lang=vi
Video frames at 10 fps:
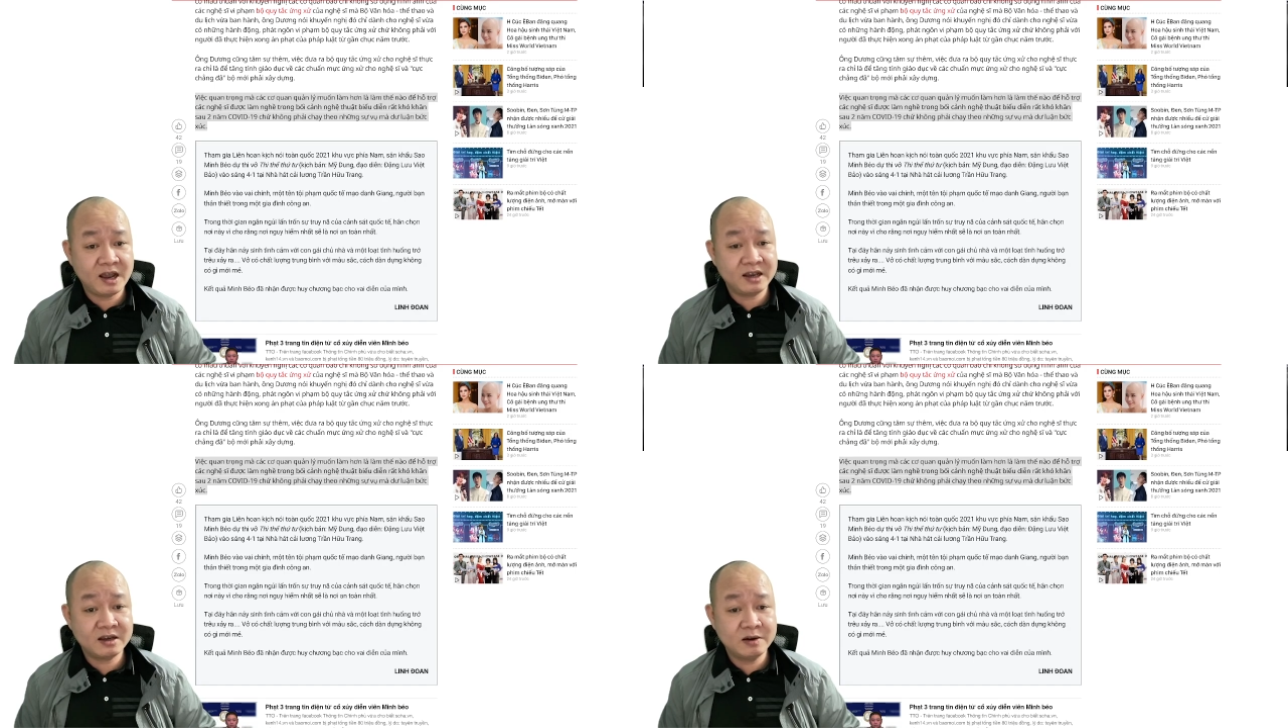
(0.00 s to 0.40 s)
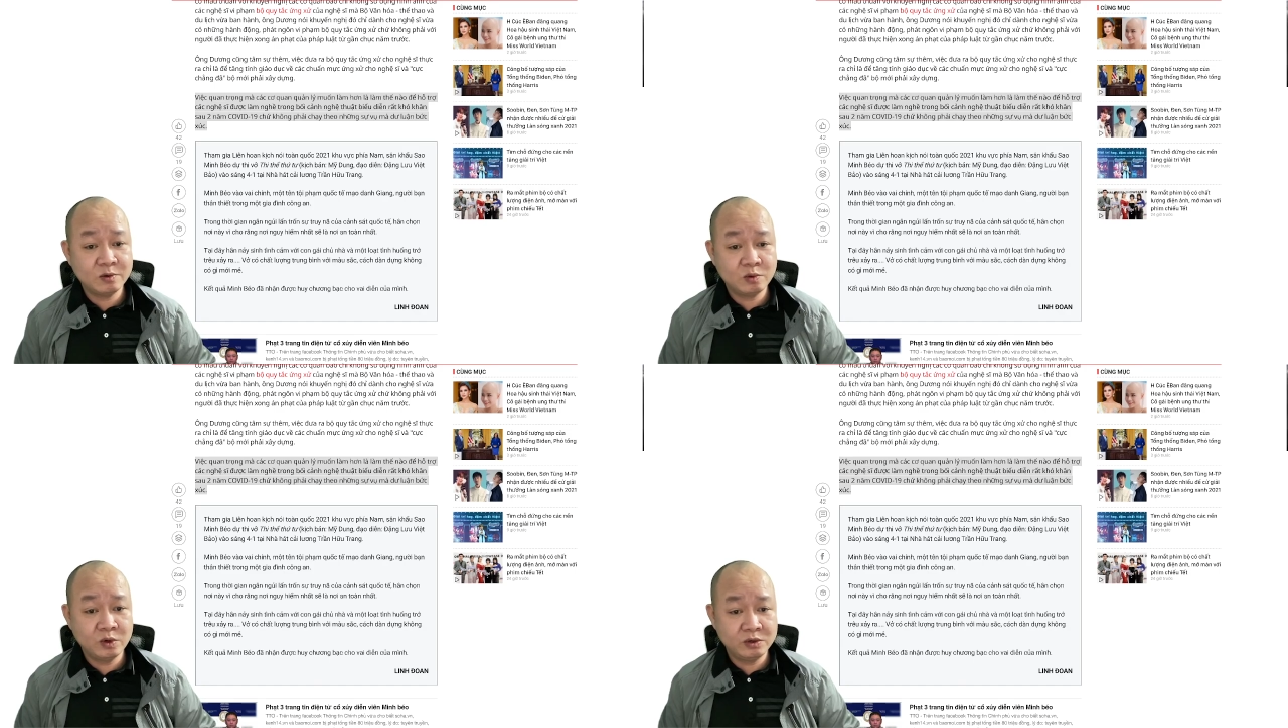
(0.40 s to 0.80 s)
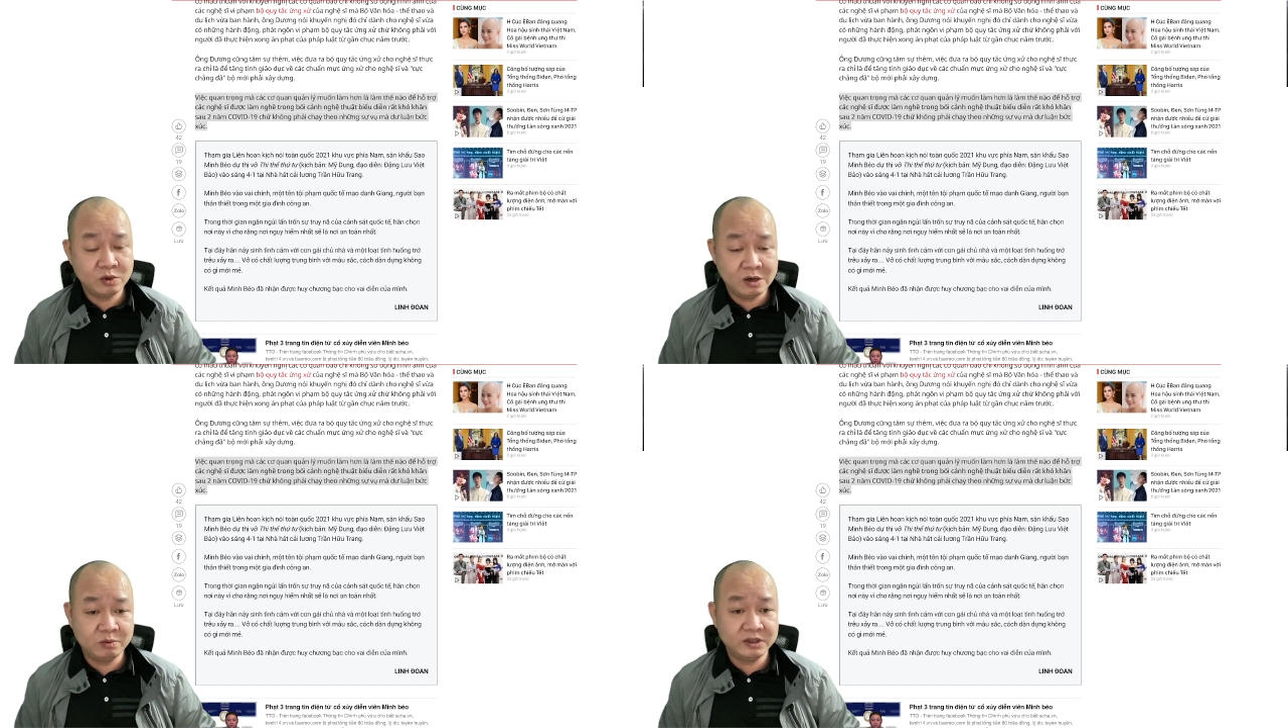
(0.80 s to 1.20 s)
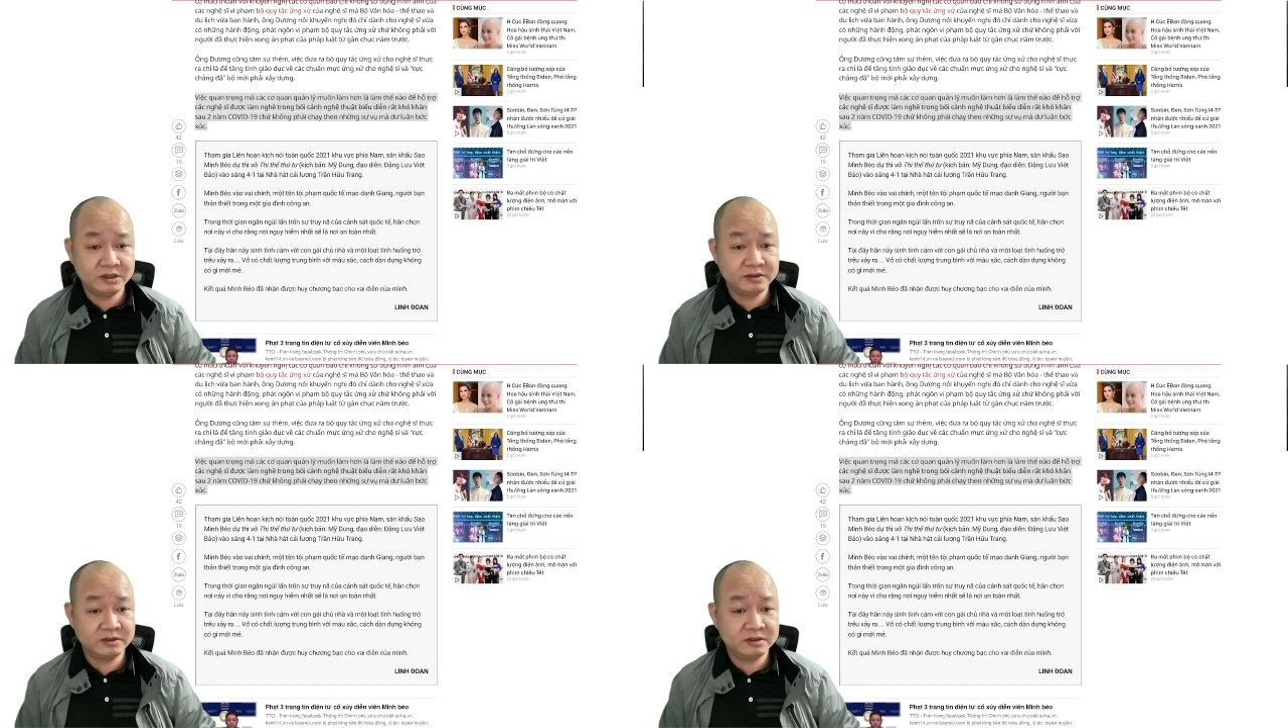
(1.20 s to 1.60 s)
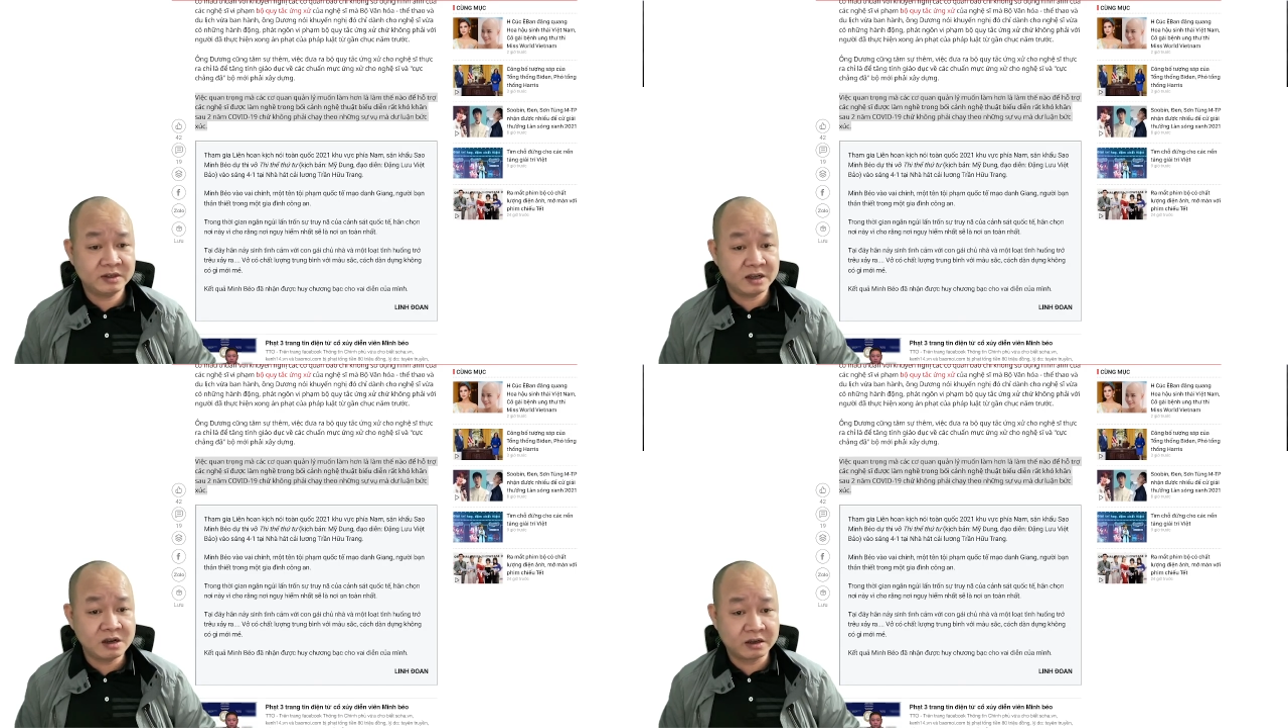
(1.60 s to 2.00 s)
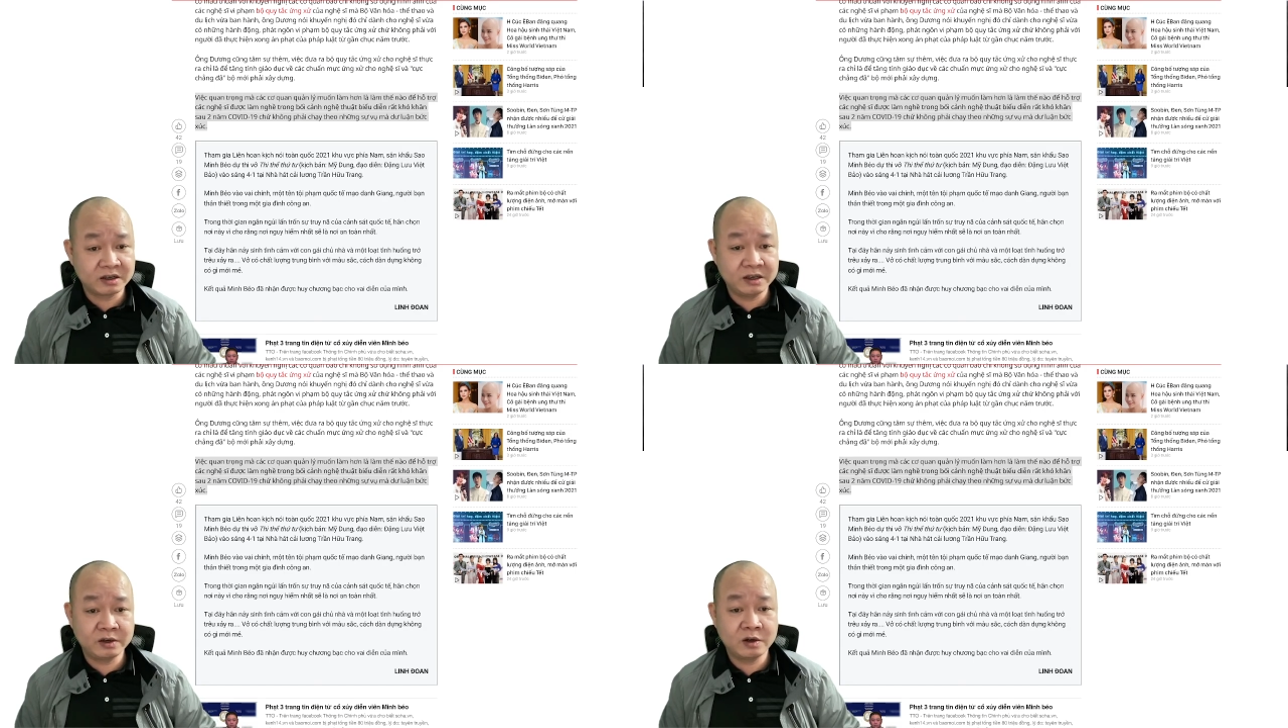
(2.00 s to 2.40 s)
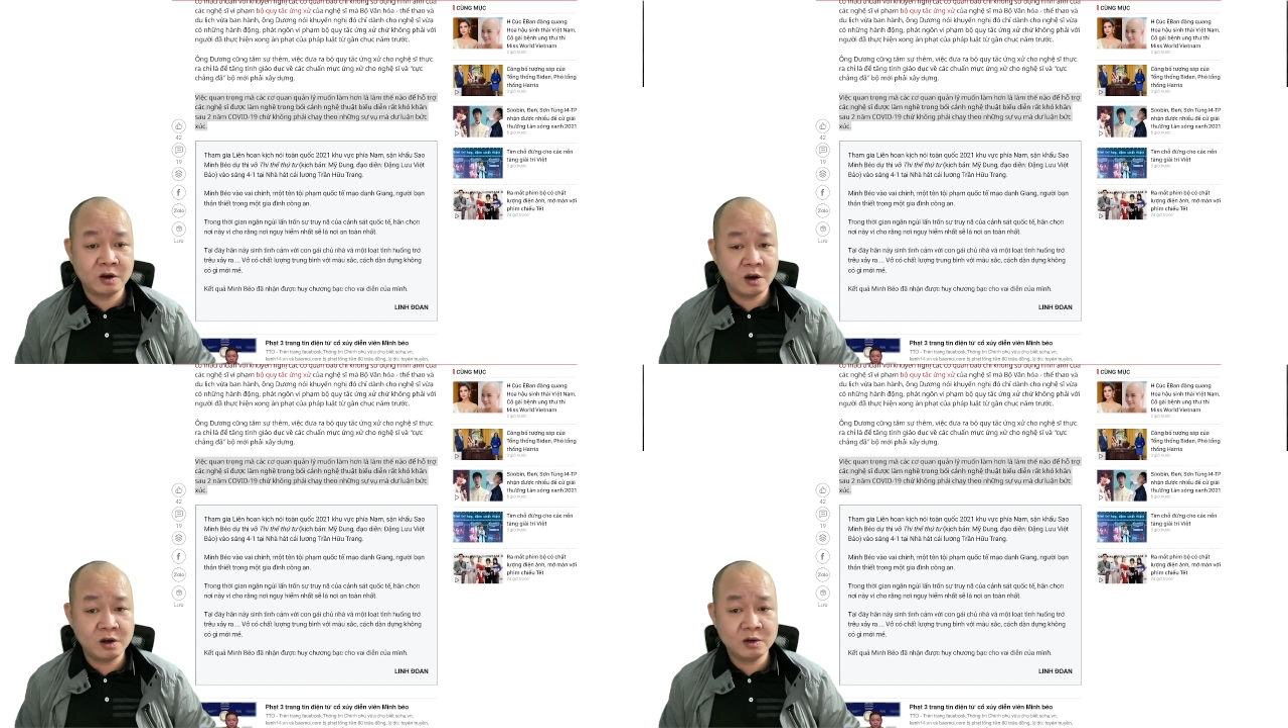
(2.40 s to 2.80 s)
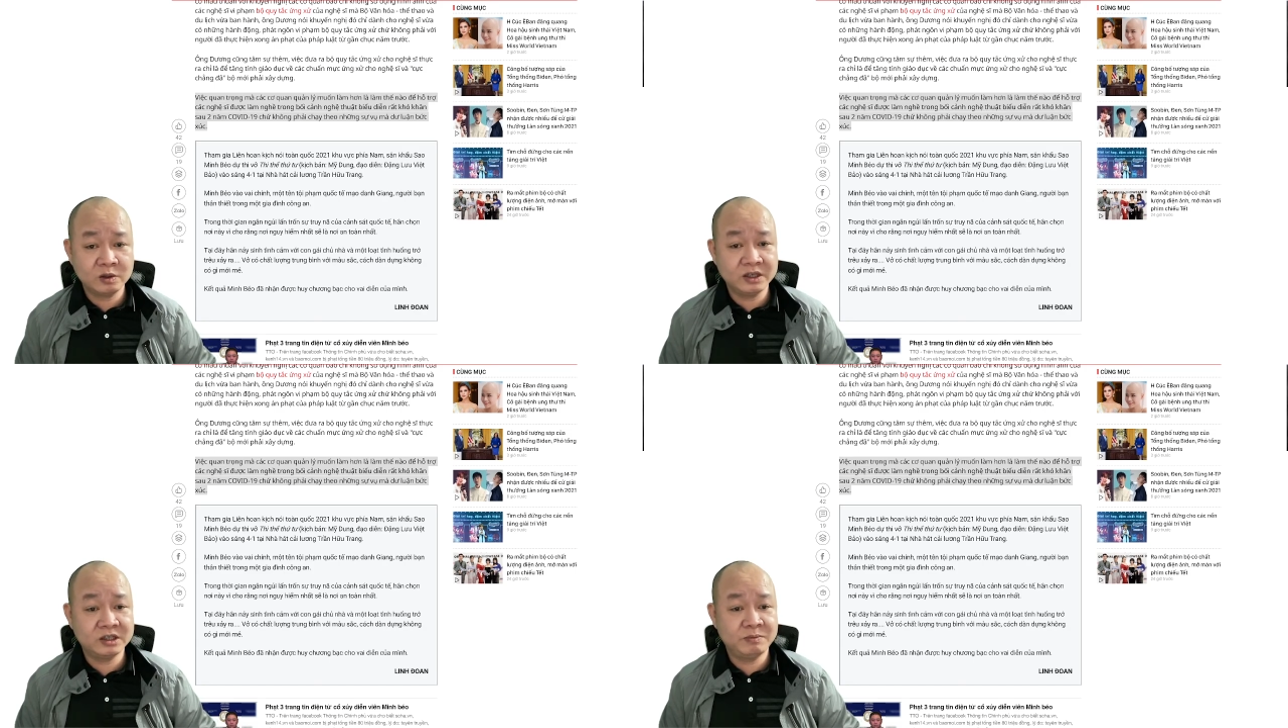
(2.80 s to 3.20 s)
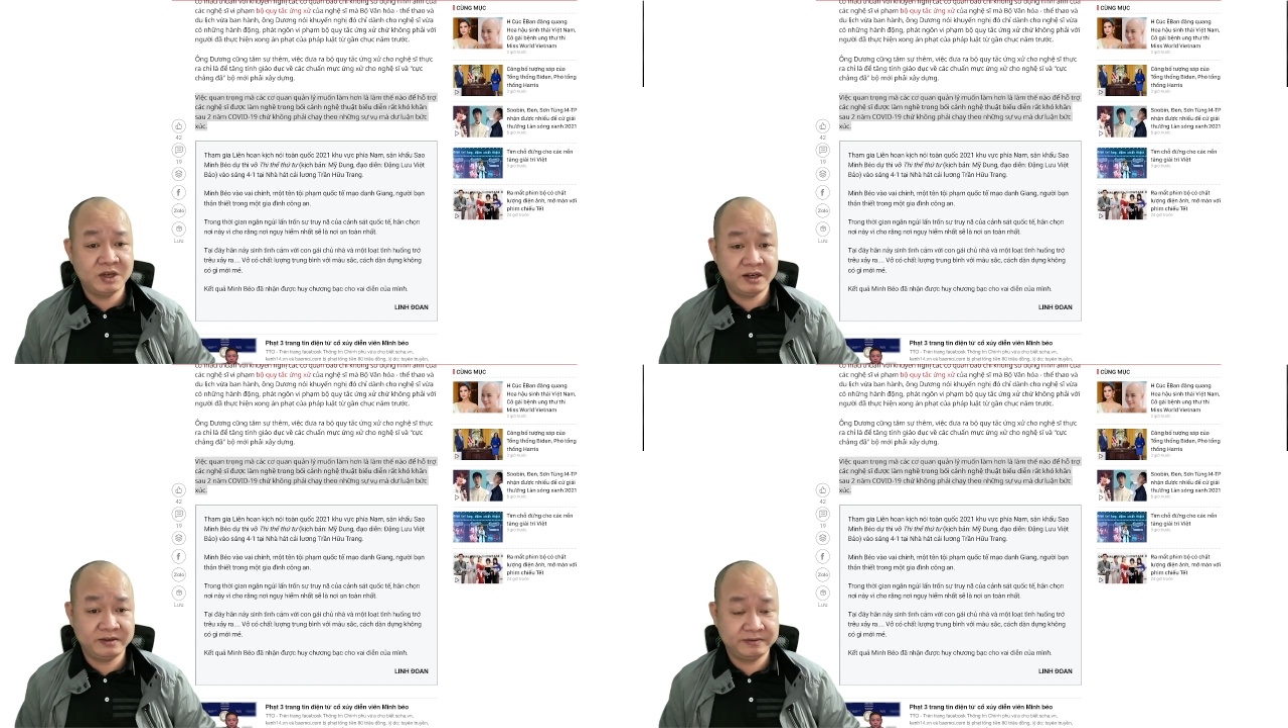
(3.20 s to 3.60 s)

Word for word: hai cái câu cuối của ông á, đã cực kỳ khó có thể chấp nhận.